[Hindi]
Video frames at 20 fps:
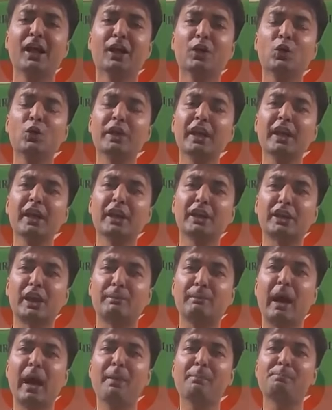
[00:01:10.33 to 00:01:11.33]
क्योंकि
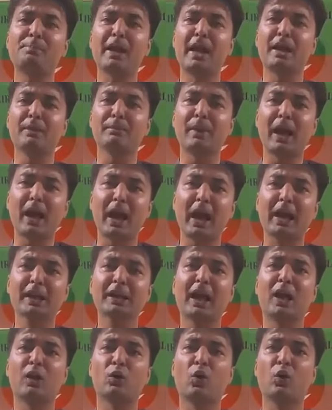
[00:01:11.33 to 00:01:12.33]
तमाम प्लेन में
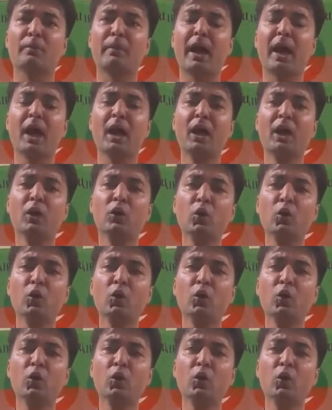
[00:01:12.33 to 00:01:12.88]
एनआरओ में